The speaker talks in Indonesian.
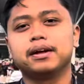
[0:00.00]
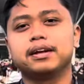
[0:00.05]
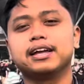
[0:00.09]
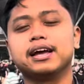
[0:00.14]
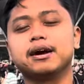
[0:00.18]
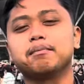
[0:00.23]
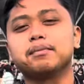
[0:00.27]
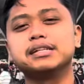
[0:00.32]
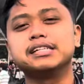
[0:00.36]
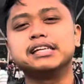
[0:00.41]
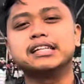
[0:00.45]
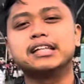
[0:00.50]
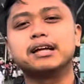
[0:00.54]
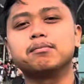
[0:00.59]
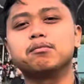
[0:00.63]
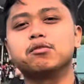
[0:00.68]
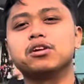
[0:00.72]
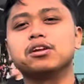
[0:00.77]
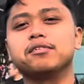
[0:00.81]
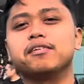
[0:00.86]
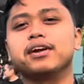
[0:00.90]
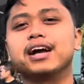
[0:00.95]
yang pencinta
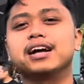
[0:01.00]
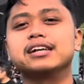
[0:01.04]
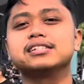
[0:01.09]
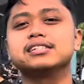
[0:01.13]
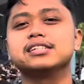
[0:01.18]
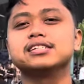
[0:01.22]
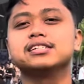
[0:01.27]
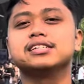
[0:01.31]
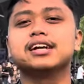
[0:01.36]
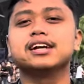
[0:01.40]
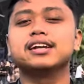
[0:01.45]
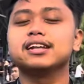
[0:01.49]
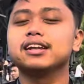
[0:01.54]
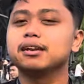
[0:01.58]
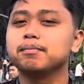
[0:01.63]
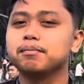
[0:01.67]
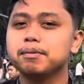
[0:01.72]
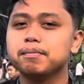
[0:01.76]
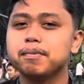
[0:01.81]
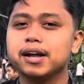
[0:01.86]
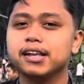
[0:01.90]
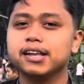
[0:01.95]
modifikasi jadi
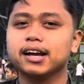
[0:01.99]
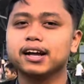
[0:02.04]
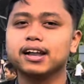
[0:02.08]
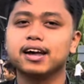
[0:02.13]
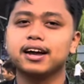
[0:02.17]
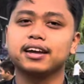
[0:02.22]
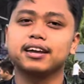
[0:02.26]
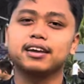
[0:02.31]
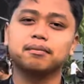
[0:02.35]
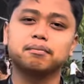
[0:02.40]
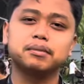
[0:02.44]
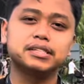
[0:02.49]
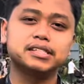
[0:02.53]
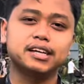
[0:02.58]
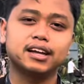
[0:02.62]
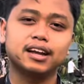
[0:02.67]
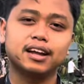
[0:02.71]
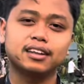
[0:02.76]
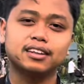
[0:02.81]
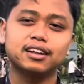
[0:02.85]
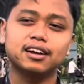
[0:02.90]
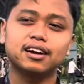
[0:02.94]
lebih banyak lagi yang bisa
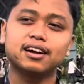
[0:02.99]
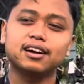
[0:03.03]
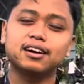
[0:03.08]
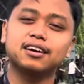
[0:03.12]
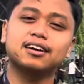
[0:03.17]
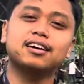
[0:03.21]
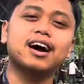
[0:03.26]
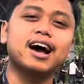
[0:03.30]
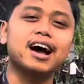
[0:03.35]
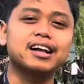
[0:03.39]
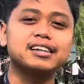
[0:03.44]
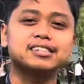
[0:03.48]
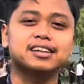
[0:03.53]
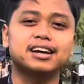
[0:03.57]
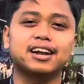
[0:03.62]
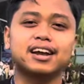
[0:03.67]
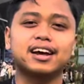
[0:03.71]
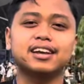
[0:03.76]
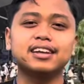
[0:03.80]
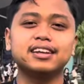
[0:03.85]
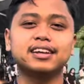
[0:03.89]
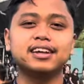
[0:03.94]
datang ke
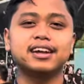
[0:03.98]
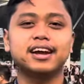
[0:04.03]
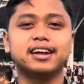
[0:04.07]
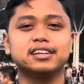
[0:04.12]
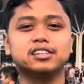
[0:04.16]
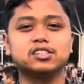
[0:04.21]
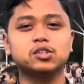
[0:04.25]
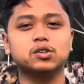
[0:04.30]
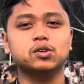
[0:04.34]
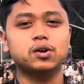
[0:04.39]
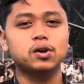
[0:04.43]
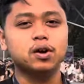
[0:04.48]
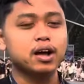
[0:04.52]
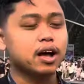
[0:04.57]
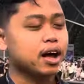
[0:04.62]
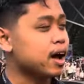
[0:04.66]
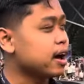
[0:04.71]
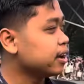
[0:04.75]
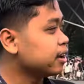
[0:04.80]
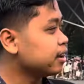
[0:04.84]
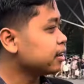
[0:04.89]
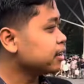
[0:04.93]
acara ini guys so
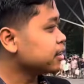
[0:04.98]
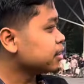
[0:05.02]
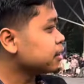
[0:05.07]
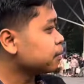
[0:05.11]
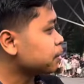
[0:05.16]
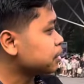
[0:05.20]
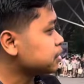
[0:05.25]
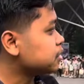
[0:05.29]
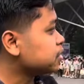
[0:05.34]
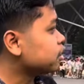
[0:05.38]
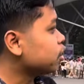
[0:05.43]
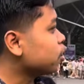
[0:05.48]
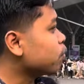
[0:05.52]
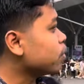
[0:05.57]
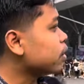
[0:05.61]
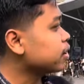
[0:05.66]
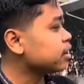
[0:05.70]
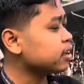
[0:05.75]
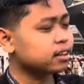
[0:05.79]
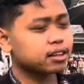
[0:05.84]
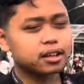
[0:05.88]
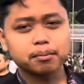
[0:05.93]
hari ini kita masih di
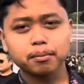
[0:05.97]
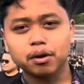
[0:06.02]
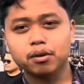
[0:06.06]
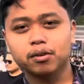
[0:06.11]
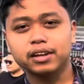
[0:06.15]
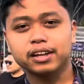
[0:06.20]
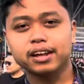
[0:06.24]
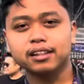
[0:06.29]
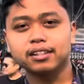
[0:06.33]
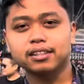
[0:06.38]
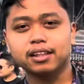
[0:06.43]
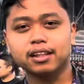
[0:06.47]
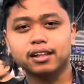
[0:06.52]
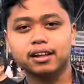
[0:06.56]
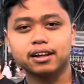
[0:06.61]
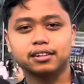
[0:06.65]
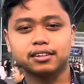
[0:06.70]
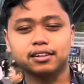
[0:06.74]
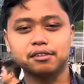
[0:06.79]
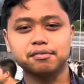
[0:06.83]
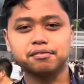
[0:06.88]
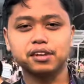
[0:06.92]
luar kita mau lihat
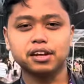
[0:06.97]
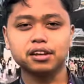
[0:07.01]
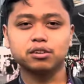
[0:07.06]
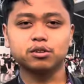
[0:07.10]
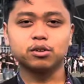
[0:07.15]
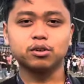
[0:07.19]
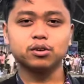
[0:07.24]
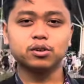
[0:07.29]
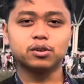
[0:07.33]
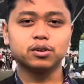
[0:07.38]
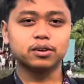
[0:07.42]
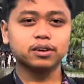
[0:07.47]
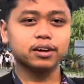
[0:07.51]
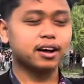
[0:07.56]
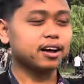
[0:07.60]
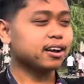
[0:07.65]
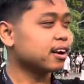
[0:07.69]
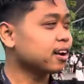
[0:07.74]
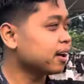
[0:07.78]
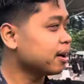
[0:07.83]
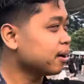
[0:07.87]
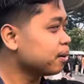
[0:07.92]
eh, driftnya dulu
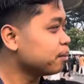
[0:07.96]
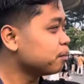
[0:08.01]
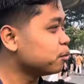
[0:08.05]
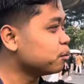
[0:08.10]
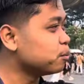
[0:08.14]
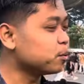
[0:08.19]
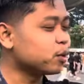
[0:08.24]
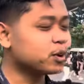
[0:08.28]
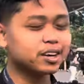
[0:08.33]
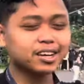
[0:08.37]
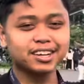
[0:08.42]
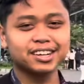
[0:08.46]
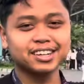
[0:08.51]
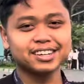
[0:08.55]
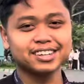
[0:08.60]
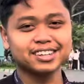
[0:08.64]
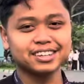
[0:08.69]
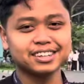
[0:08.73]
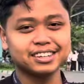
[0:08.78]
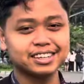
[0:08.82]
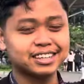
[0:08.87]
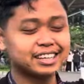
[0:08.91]
karena mumpung
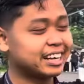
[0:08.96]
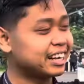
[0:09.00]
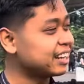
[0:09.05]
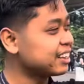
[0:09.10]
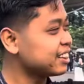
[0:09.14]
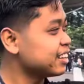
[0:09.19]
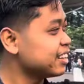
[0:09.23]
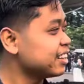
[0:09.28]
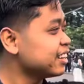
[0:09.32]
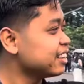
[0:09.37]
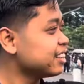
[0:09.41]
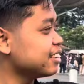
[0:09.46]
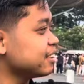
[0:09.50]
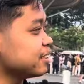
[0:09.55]
deket ini